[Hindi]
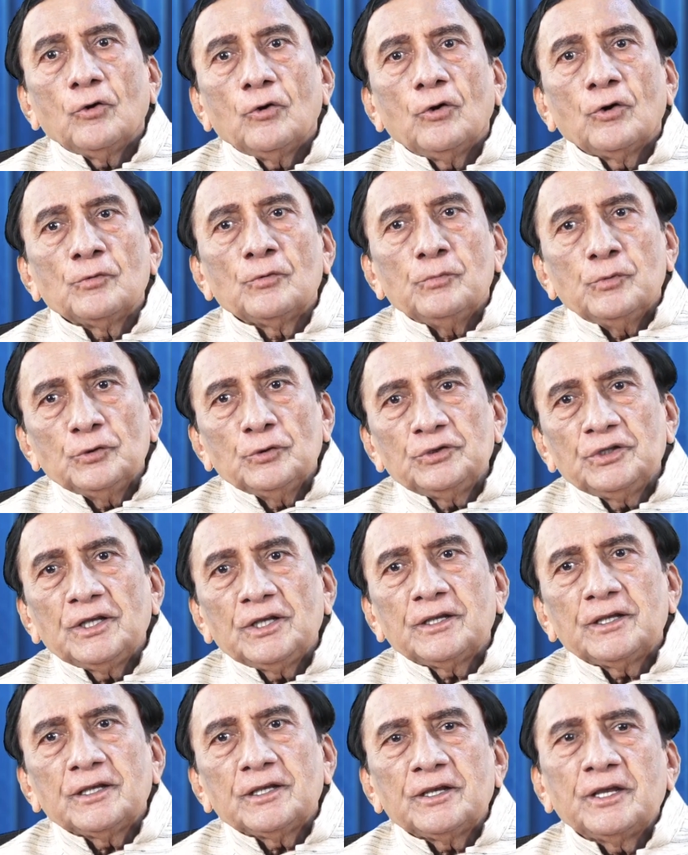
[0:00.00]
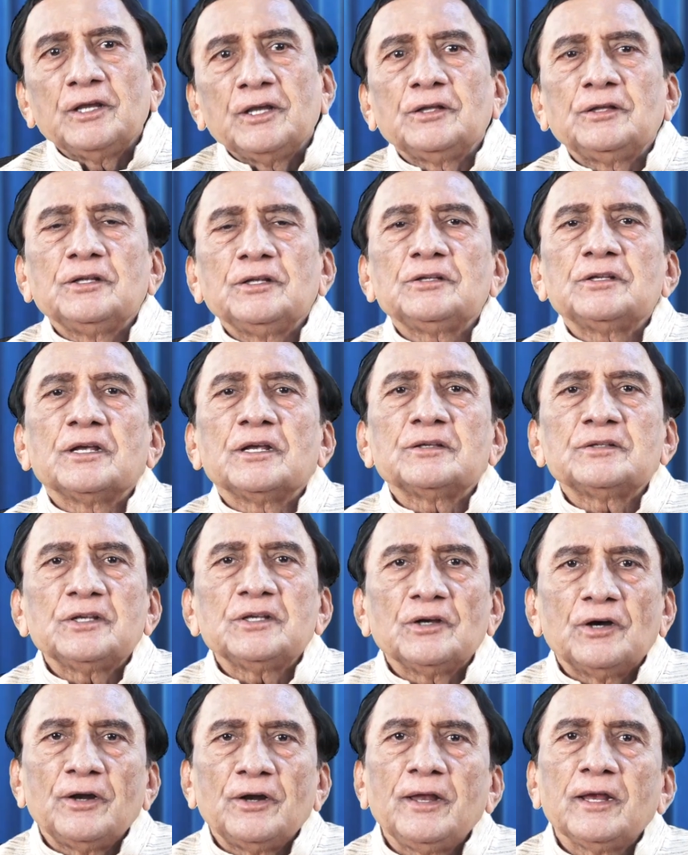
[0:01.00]
और मोती की खेती
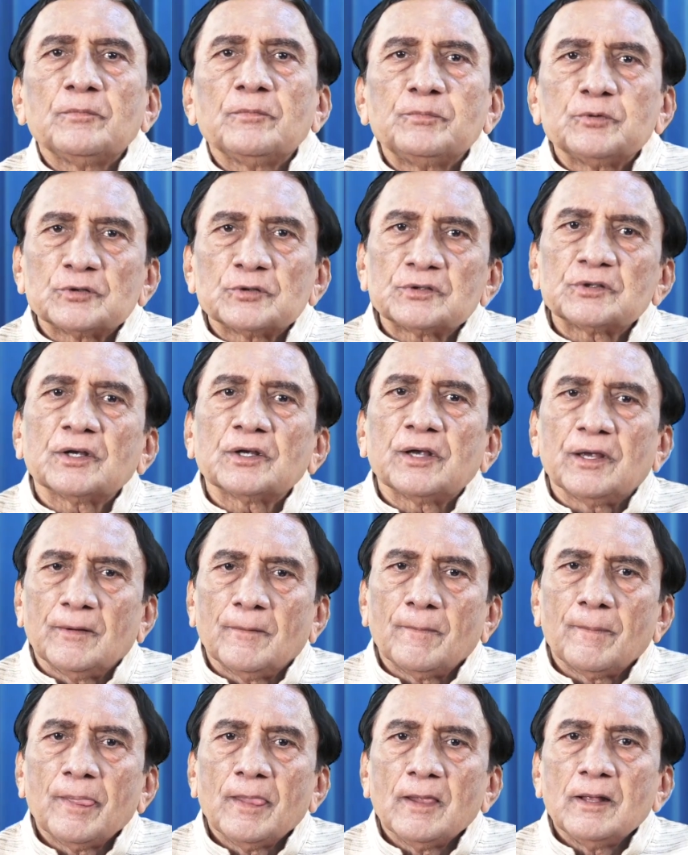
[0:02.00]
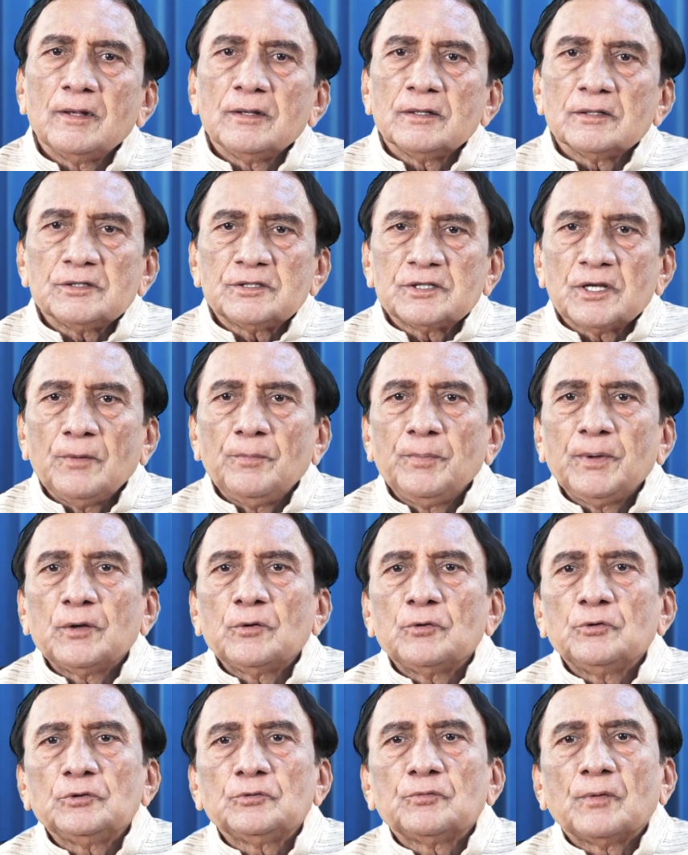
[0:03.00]
जैसी अनेक पुस्तकें जय
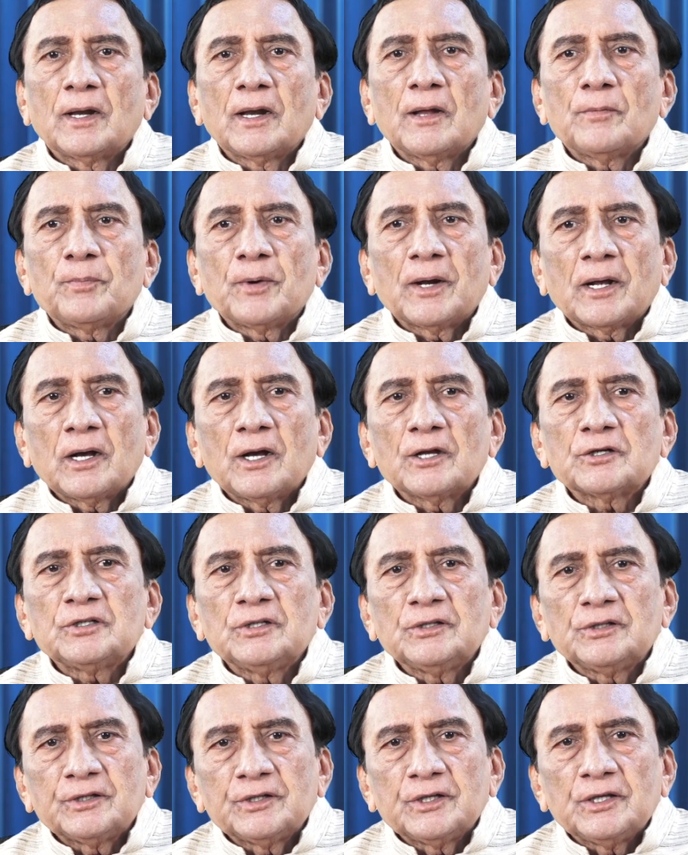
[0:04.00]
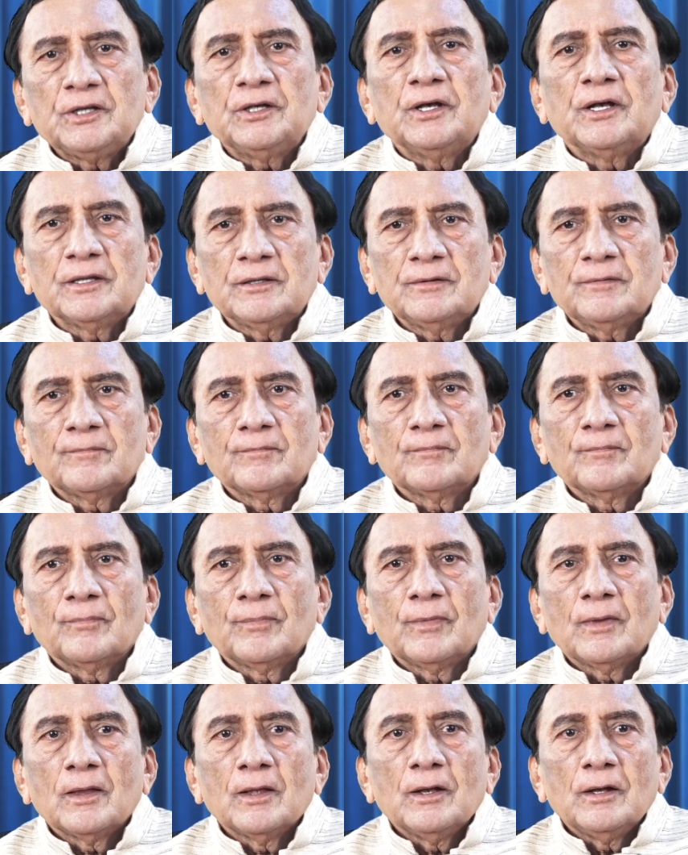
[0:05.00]
भिक्खू द्वारा प्रकाशित की गई
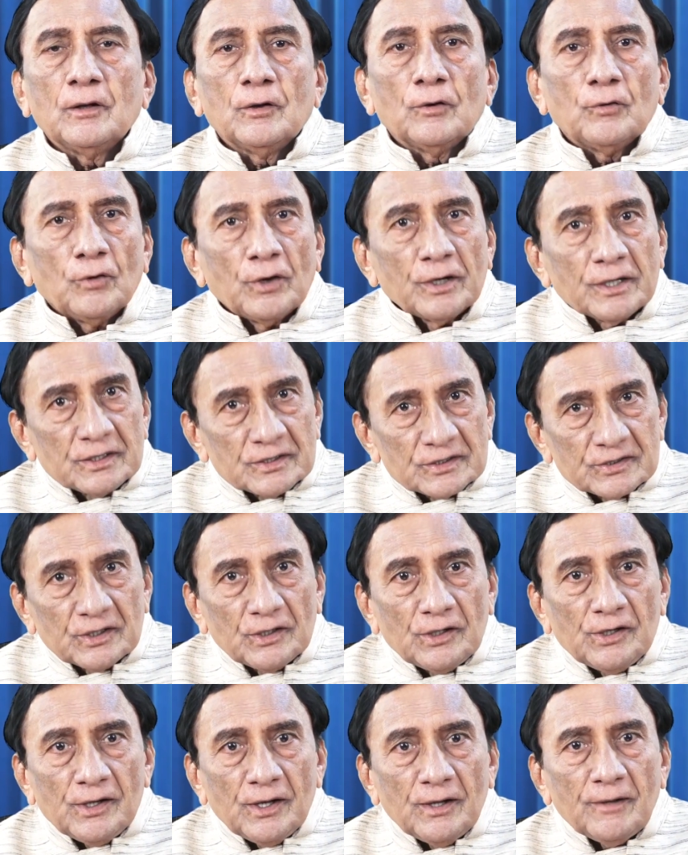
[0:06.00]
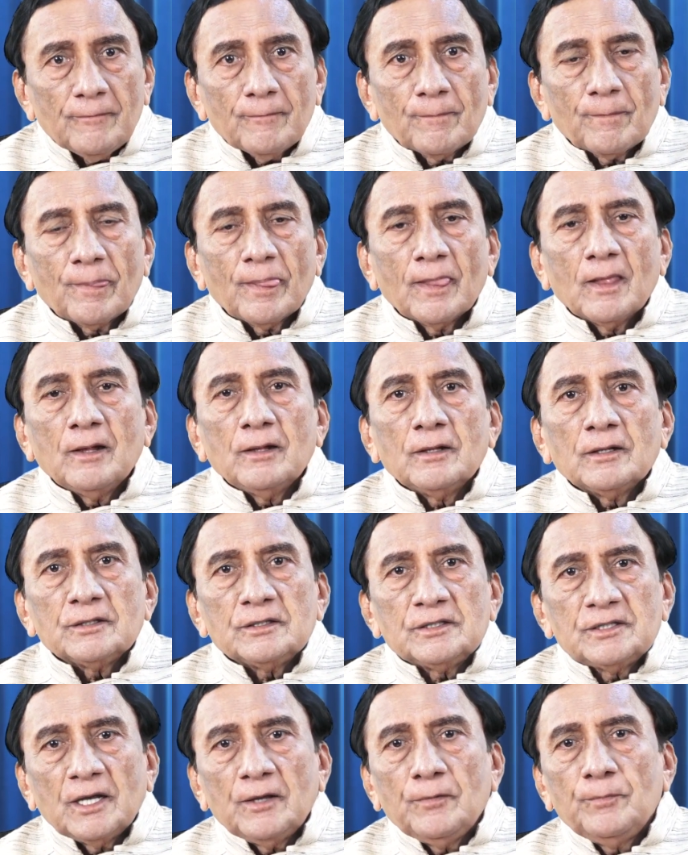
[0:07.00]
और इसीलिए
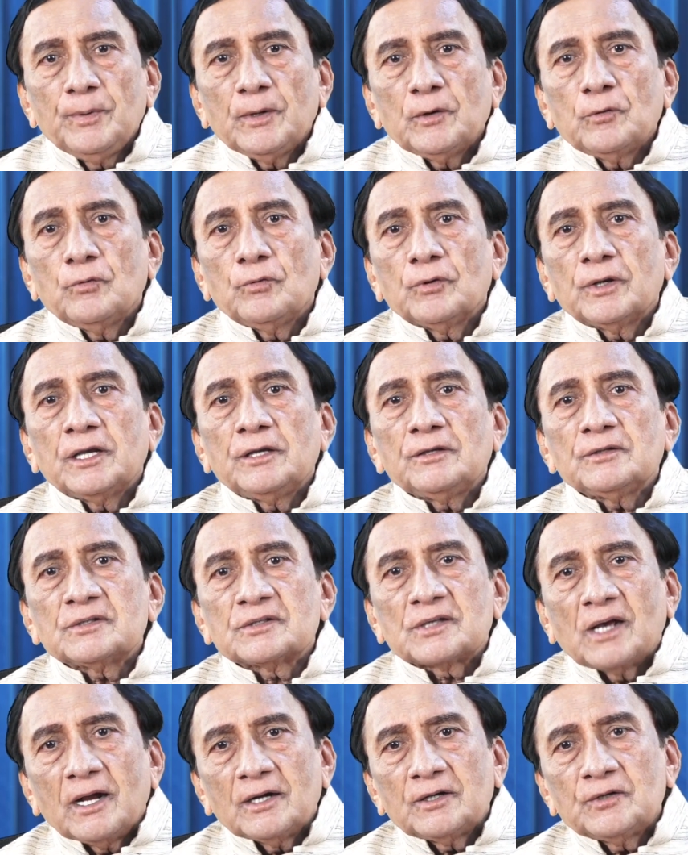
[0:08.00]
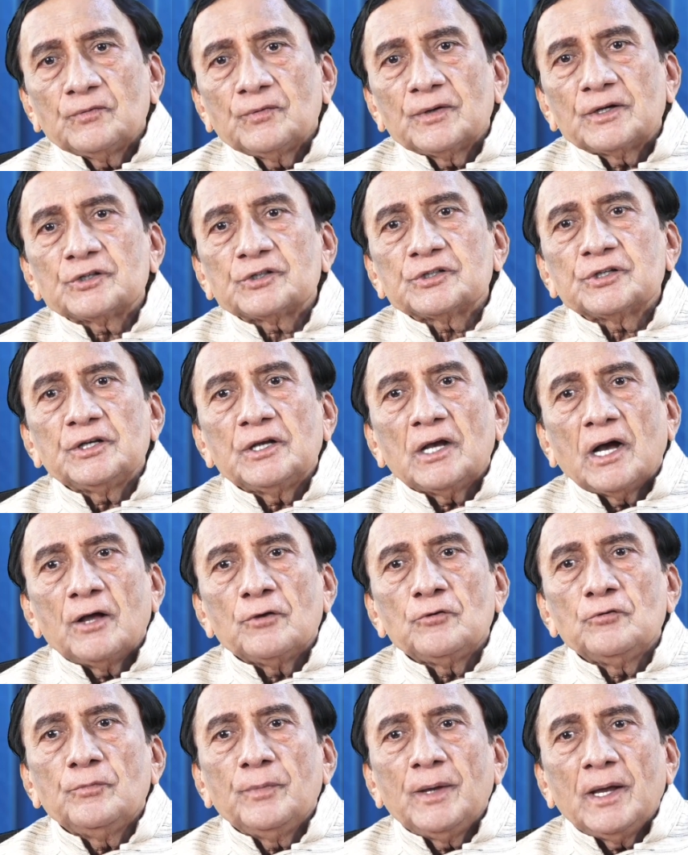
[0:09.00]
जय भिक्खू की साठ वर्ष की
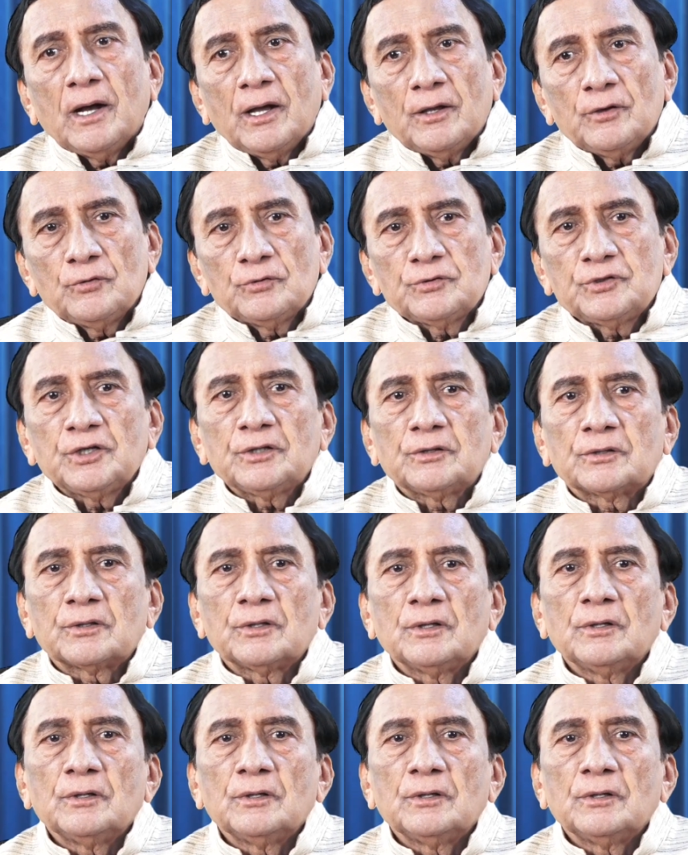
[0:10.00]
आयु में आयोजित